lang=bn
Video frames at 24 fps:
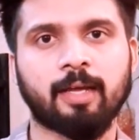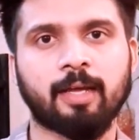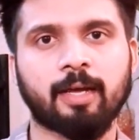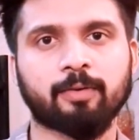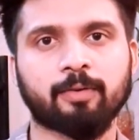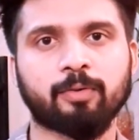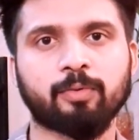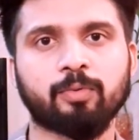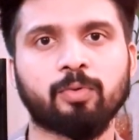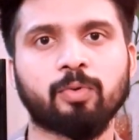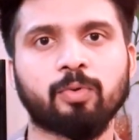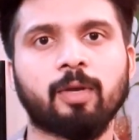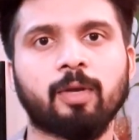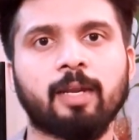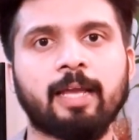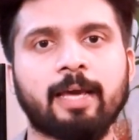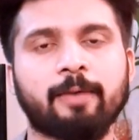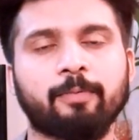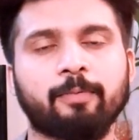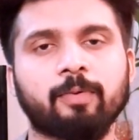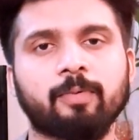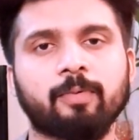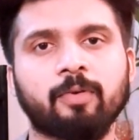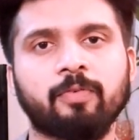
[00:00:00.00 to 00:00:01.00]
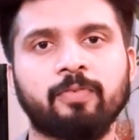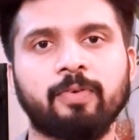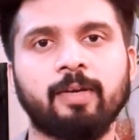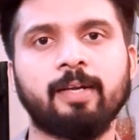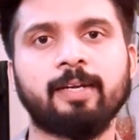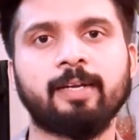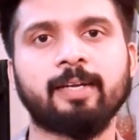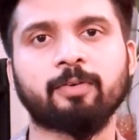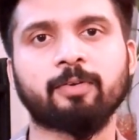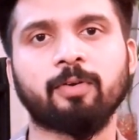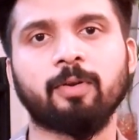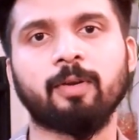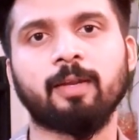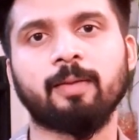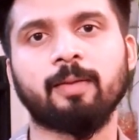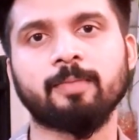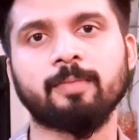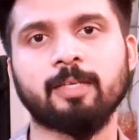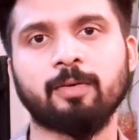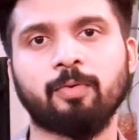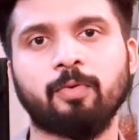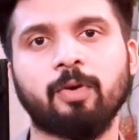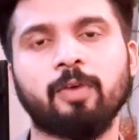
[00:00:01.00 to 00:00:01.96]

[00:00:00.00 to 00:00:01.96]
এখন গুগলে এমনভাবে ফিল্টার করলাম যে